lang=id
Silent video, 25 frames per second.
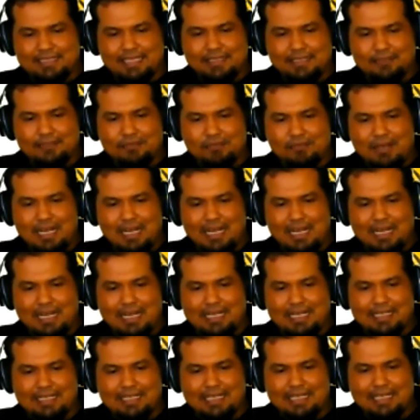Y2
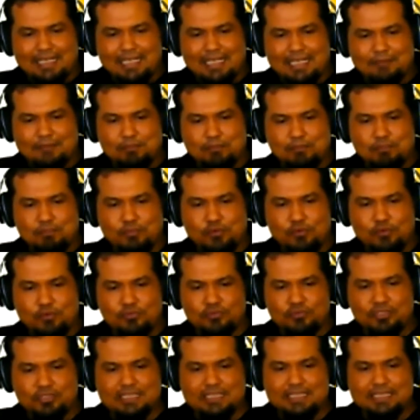adalah
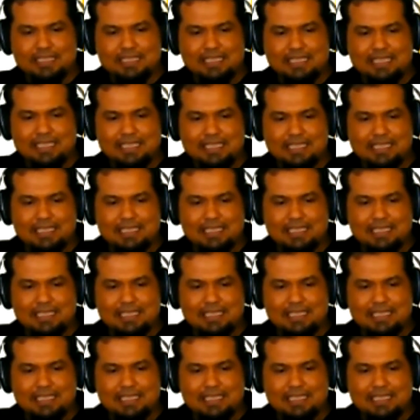fungsi